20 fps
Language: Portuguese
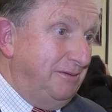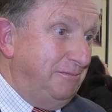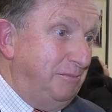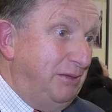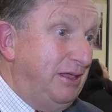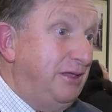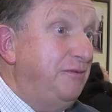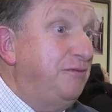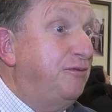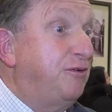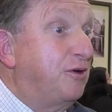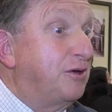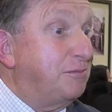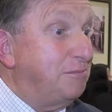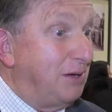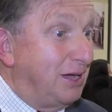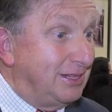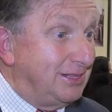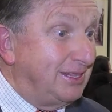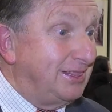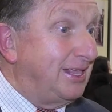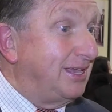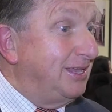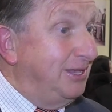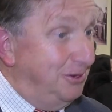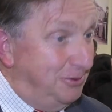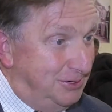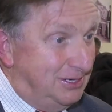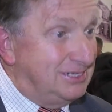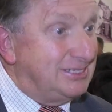bem informada
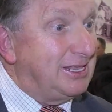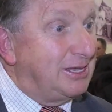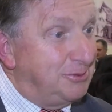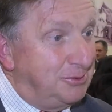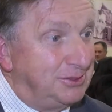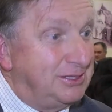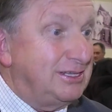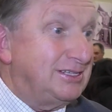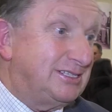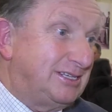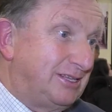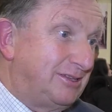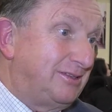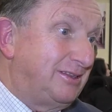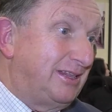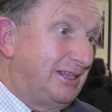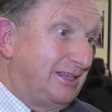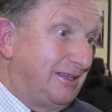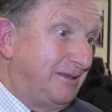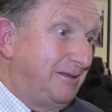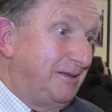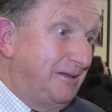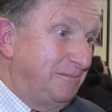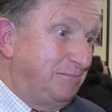daquilo que está acontecendo né,